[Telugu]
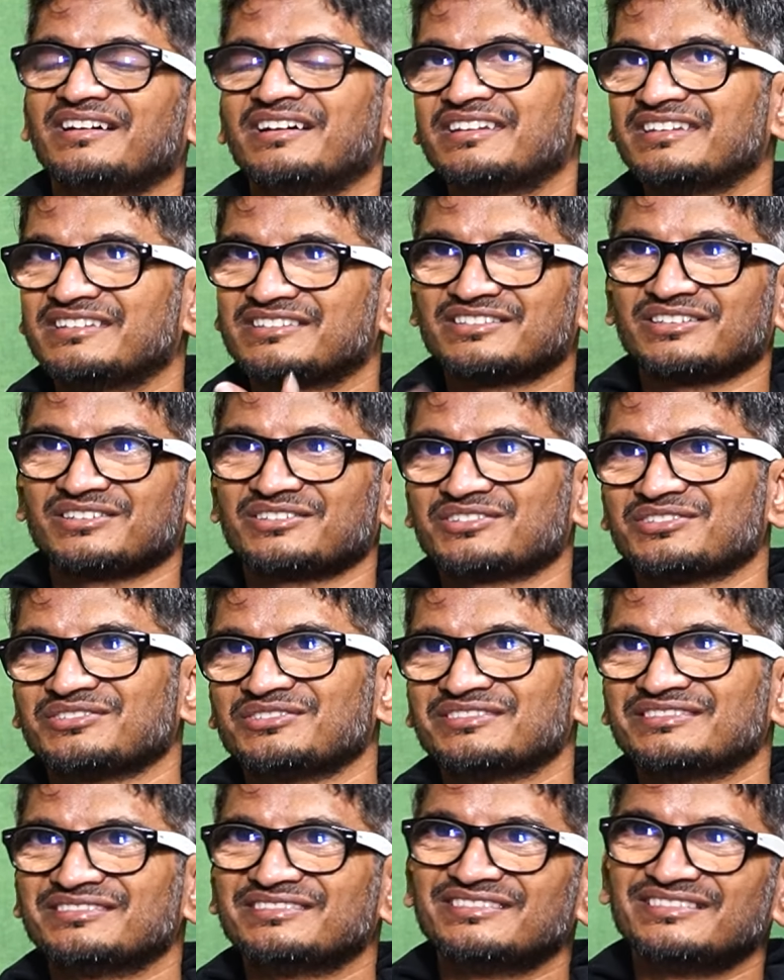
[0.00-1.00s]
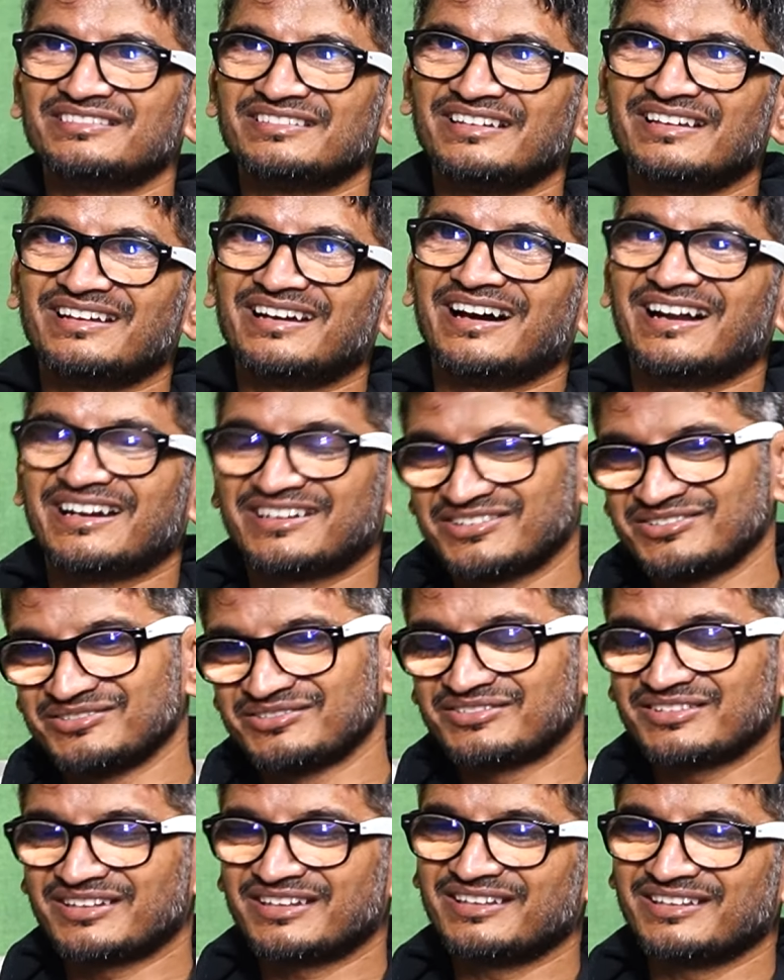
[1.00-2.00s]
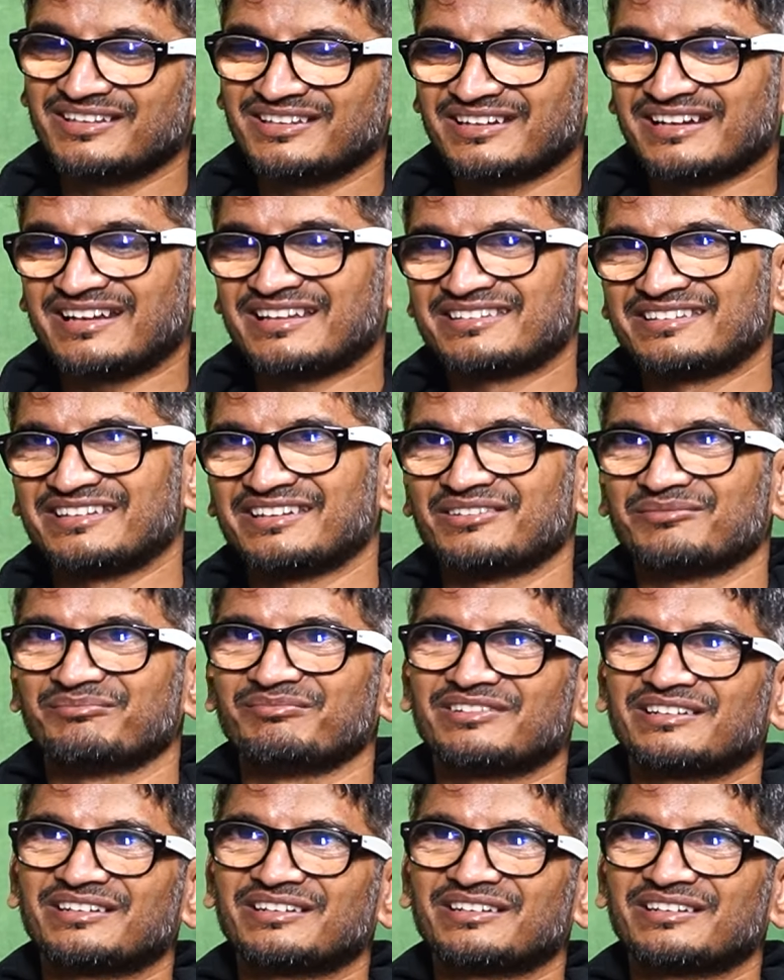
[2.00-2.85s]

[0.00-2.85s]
అని ఇచ్చారు ట్యూన్ ఆ ట్యూన్కి రాశాను